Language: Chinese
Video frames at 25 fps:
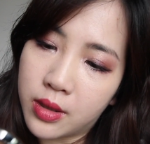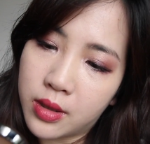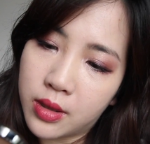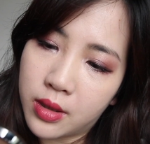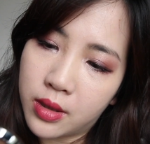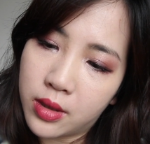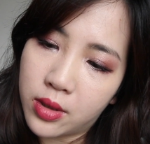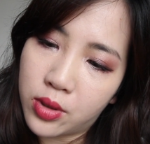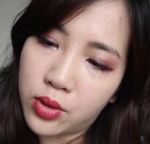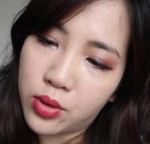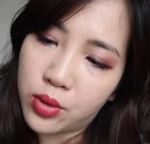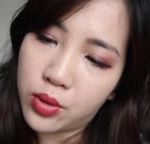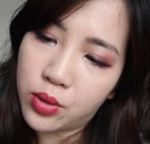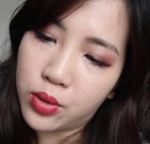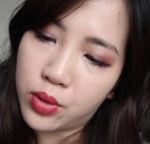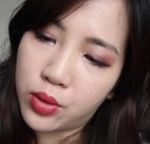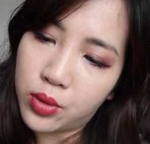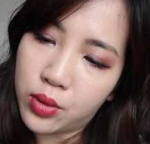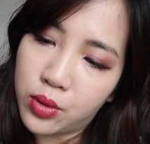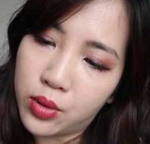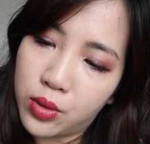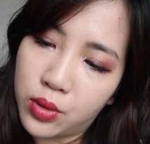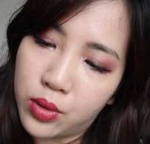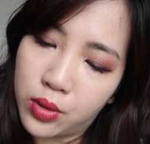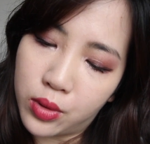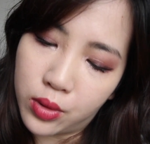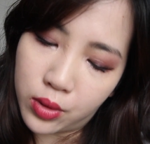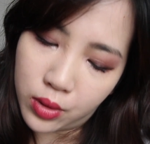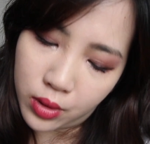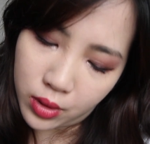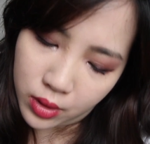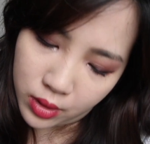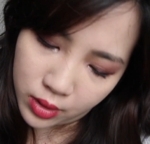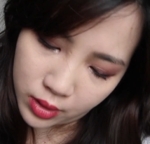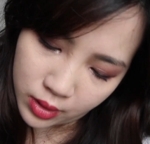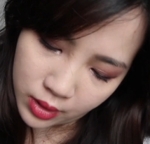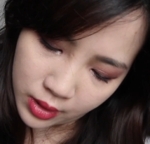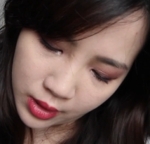色是
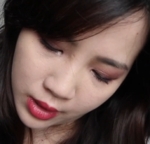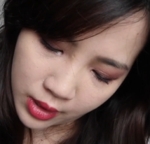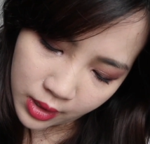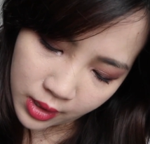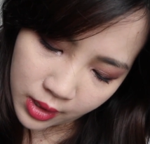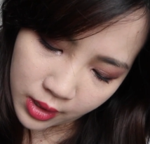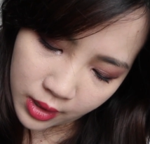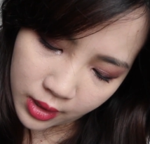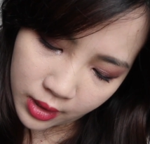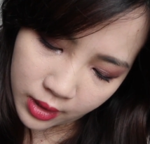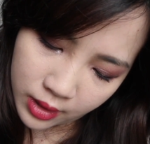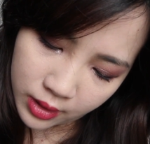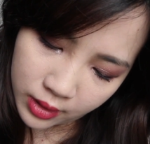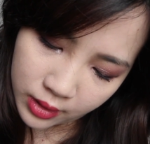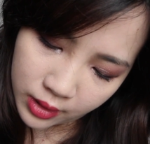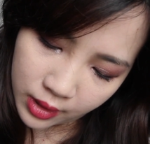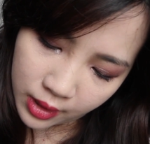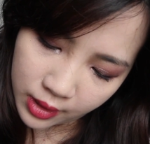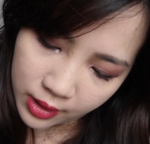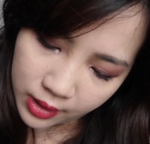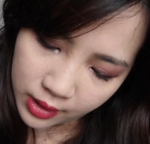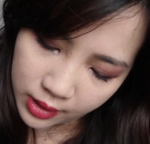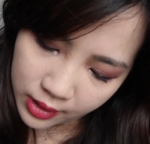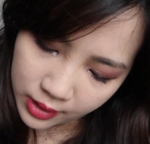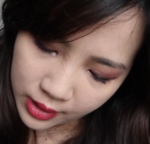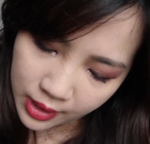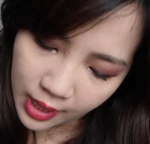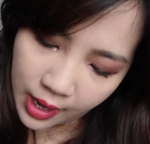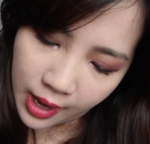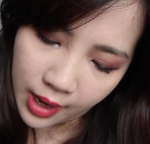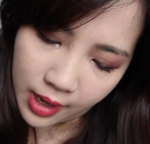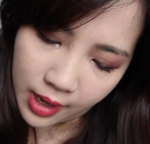01